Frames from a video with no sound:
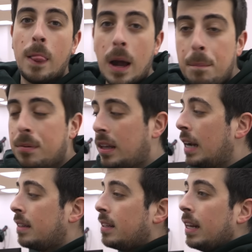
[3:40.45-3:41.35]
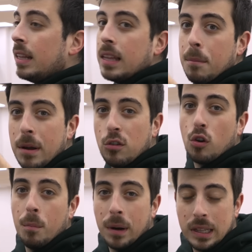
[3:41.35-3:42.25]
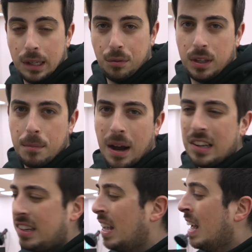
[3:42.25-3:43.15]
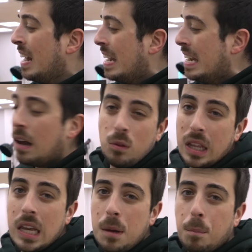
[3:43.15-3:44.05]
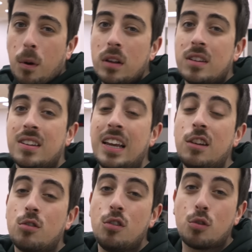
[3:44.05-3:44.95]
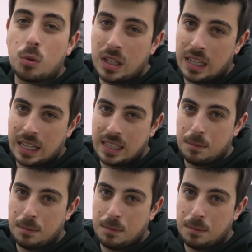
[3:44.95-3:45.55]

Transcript: apesar de serem tamanhos comparativos de imagem, não tem hipótese em questões de qualidade